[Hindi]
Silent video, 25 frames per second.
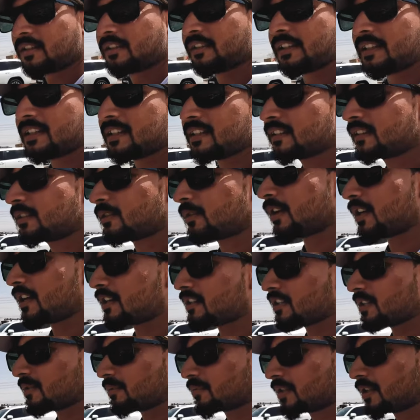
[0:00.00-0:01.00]
दिन थोड़ा
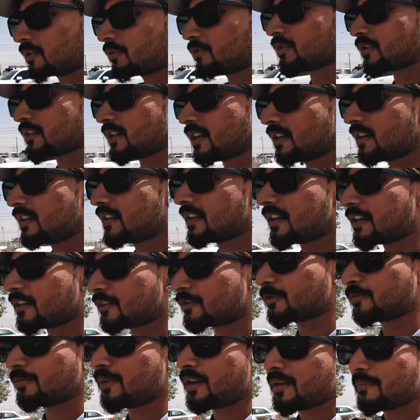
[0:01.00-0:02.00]
अजीब सा गुजरा
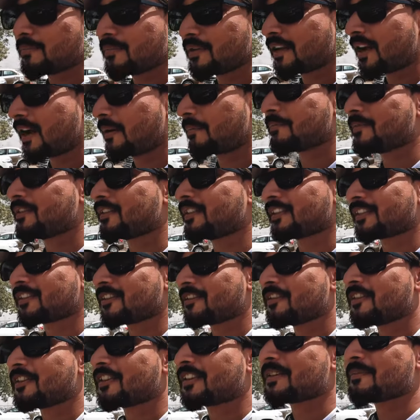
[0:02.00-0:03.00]
सुबह में आपने देखा
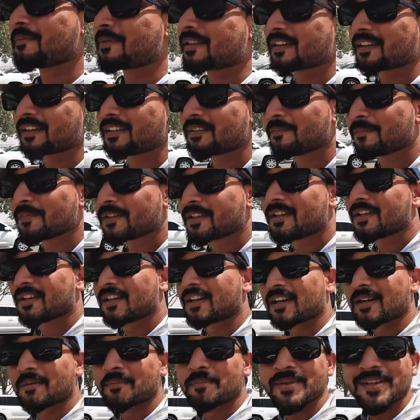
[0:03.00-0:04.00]
होगा कि मेरे
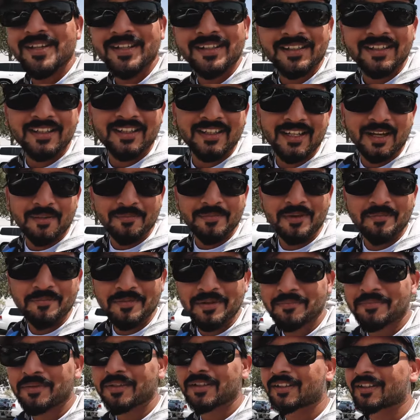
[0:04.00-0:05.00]
बियर्ड थी अभी
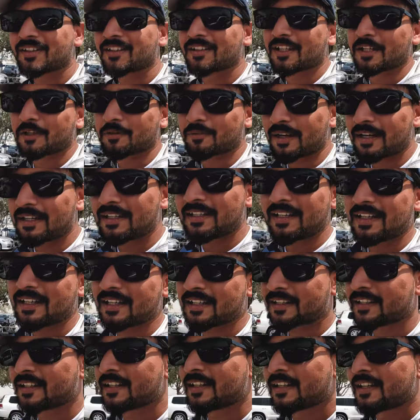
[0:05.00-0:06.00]
हमने बियर्ड कटवा लिया
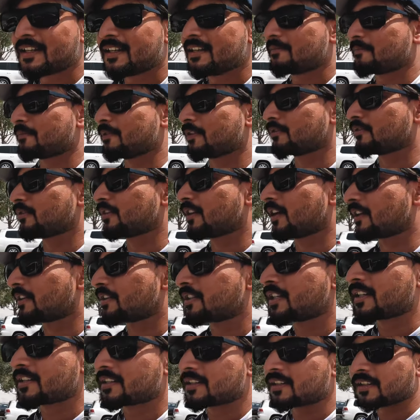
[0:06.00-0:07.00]
है बिल्कुल
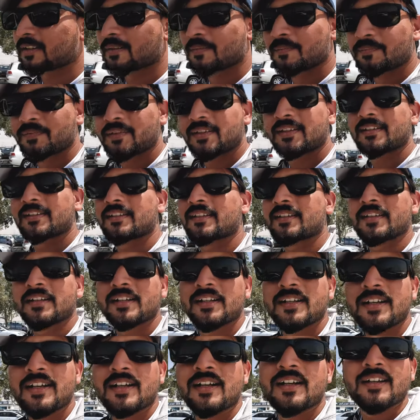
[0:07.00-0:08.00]
अच्छा सा
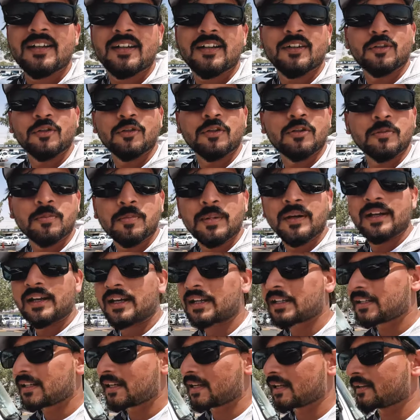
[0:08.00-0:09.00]
लुक
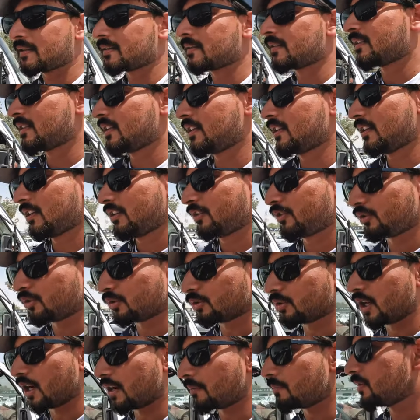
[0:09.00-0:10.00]
बना लिया है
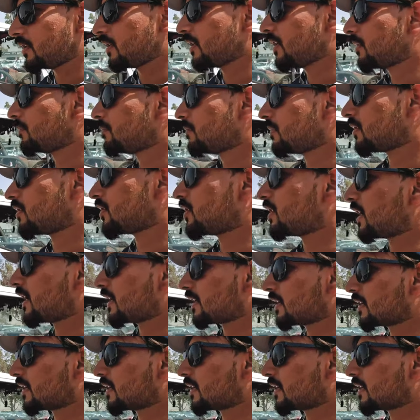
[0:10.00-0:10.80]
तो अभी हम जा